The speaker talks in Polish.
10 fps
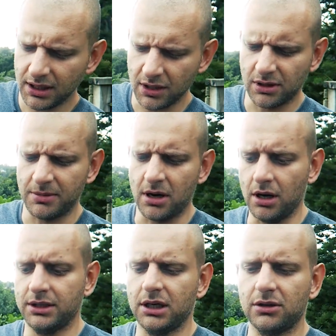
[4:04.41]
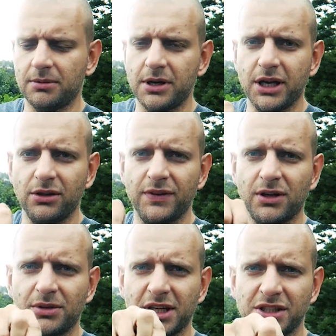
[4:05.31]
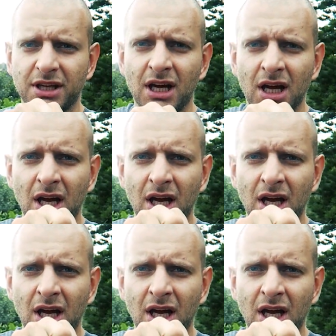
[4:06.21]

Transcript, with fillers: Ta kora ma, o, ta kora ma jedną wielką kieszeń